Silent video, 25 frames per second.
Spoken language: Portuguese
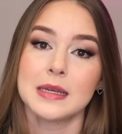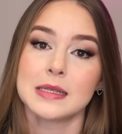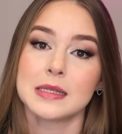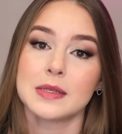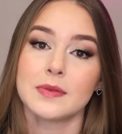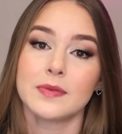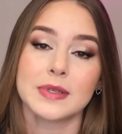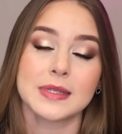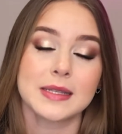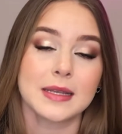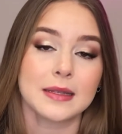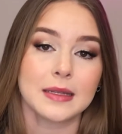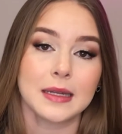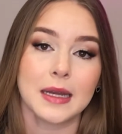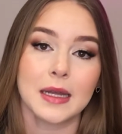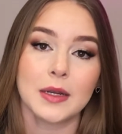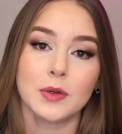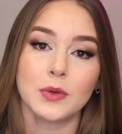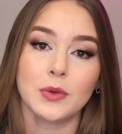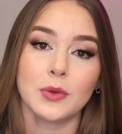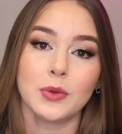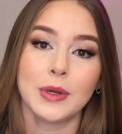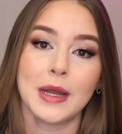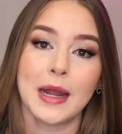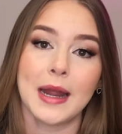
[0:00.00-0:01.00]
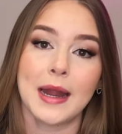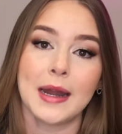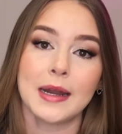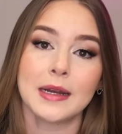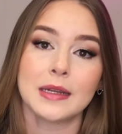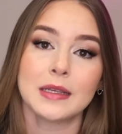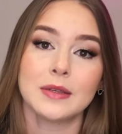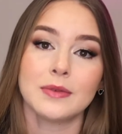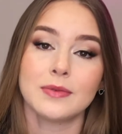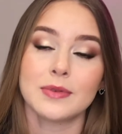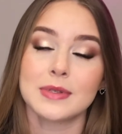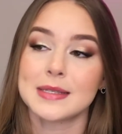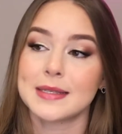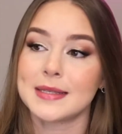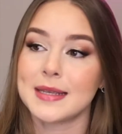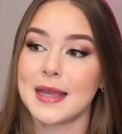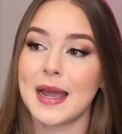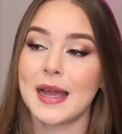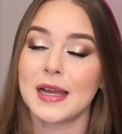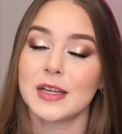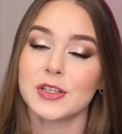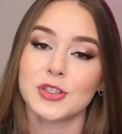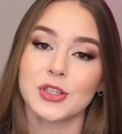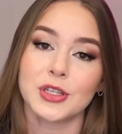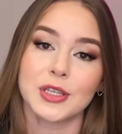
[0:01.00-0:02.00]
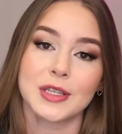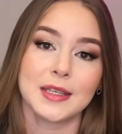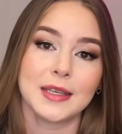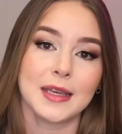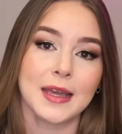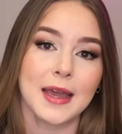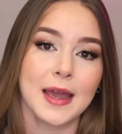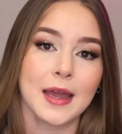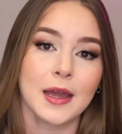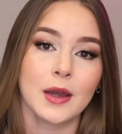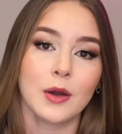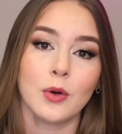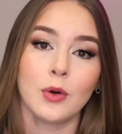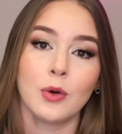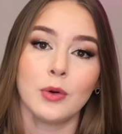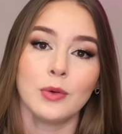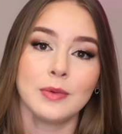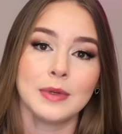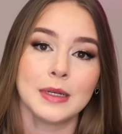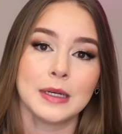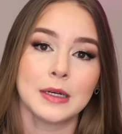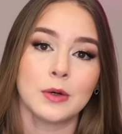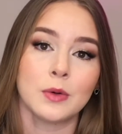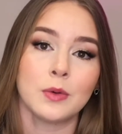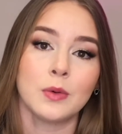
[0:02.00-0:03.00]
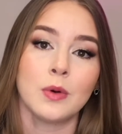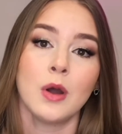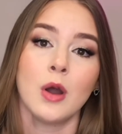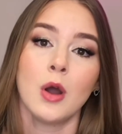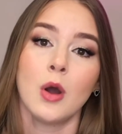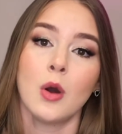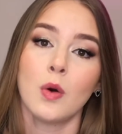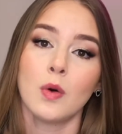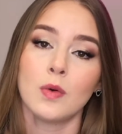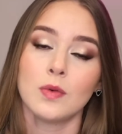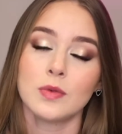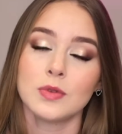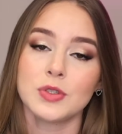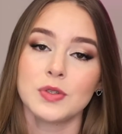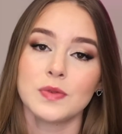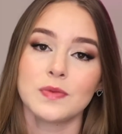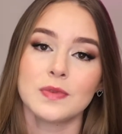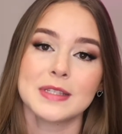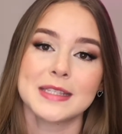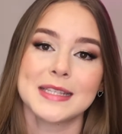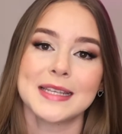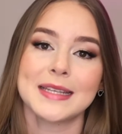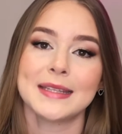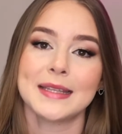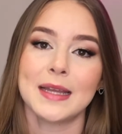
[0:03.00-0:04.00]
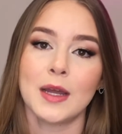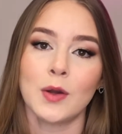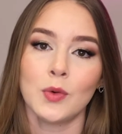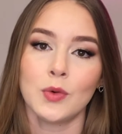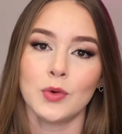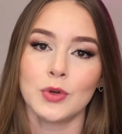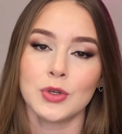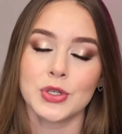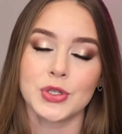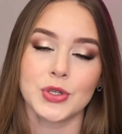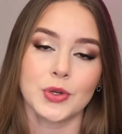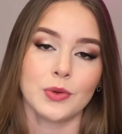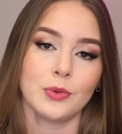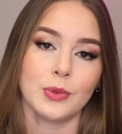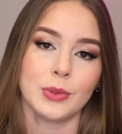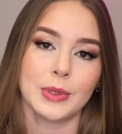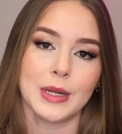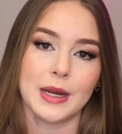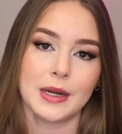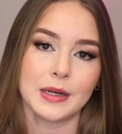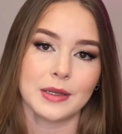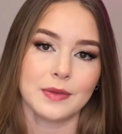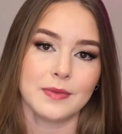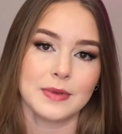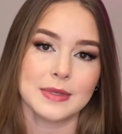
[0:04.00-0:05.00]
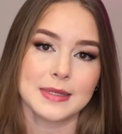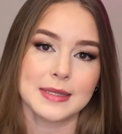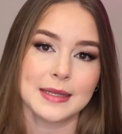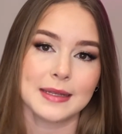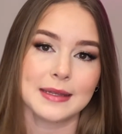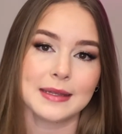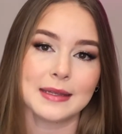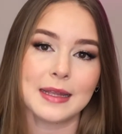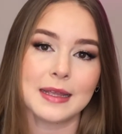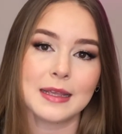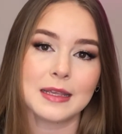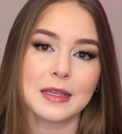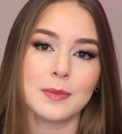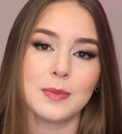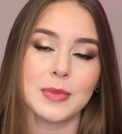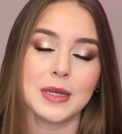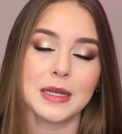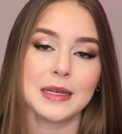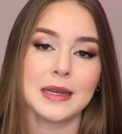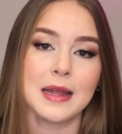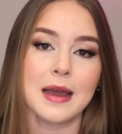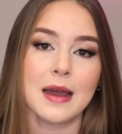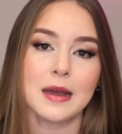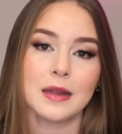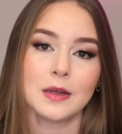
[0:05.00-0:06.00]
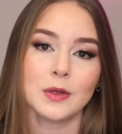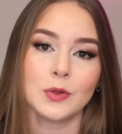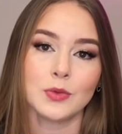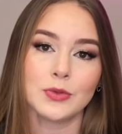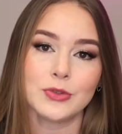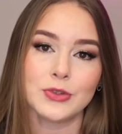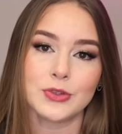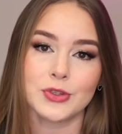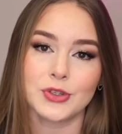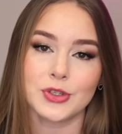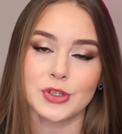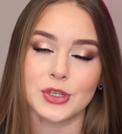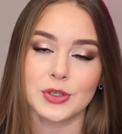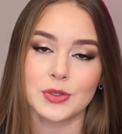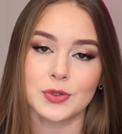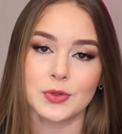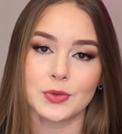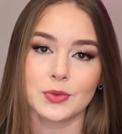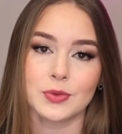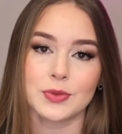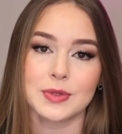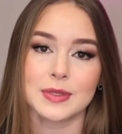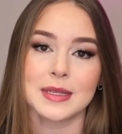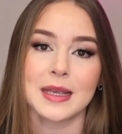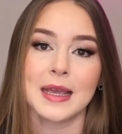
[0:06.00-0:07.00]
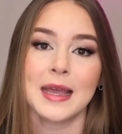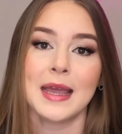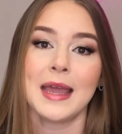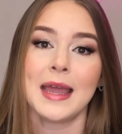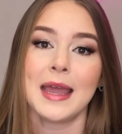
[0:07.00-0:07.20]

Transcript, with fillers: Se você está no lugar que você acha que é ou não, onde você está hoje é o lugar que você tem que brilhar a luz de Jesus.